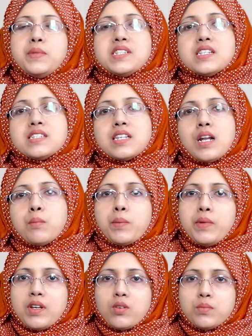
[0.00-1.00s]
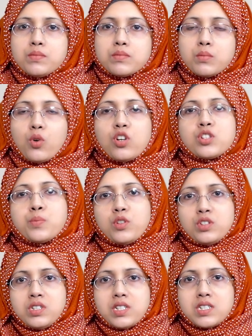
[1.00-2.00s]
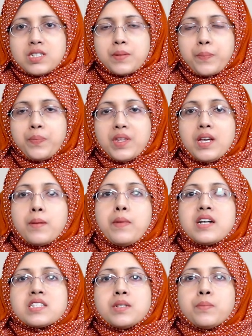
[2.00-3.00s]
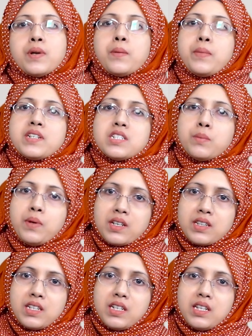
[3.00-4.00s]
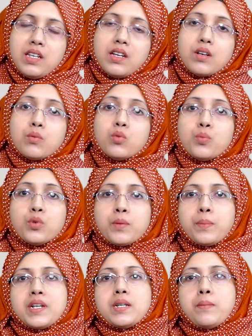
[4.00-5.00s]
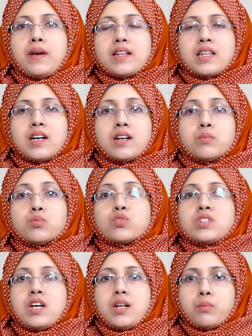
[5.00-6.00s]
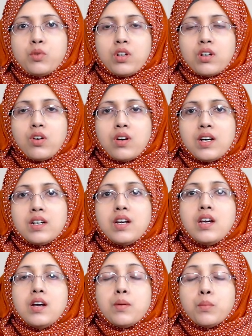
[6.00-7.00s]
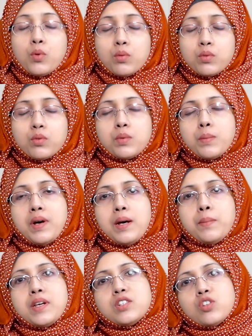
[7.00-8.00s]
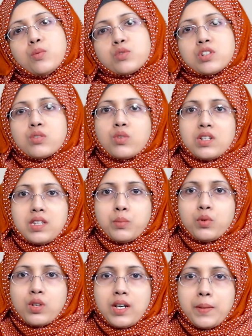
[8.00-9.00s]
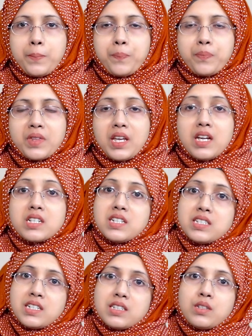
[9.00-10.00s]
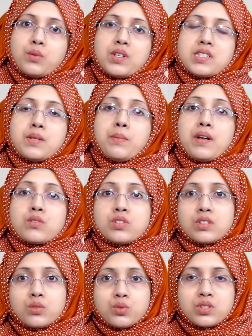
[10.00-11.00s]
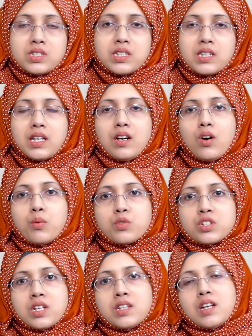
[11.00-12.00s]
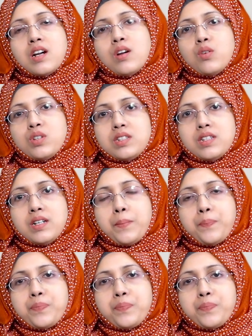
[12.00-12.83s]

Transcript: মিসেস সালমা বেগম বয়স পঞ্চাশ মাসে প্রায় বেশিরভাগ দিনই উপরে পেটে ব্যথা বুক জ্বালাপোড়া করা বমি ভাব এই সমস্যাগুলোতে ভোগেন সেই সাথে রয়েছে মানসিক দুশ্চিন্তা অবসাদ আর অনিদ্রা